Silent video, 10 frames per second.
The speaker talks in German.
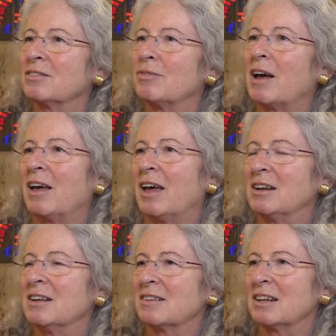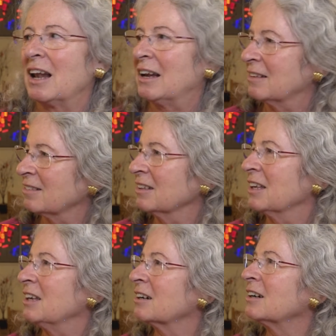Es war eine seiner letzten
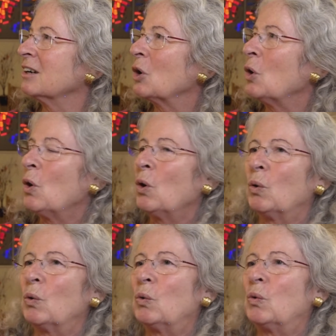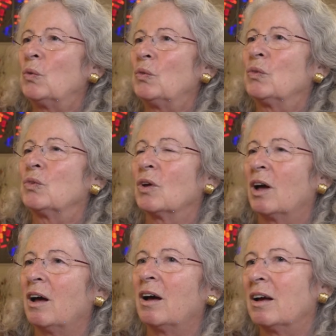Kirchen und
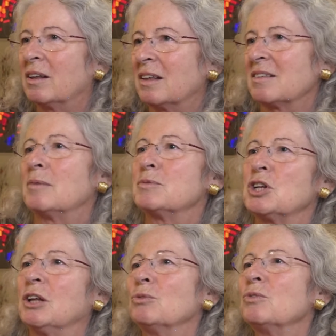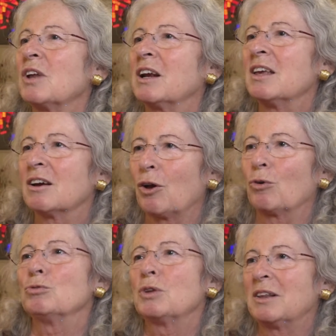äh, deshalb steht unsere Kirche
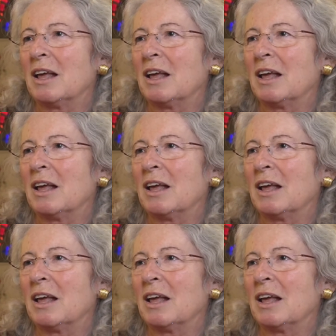auch unter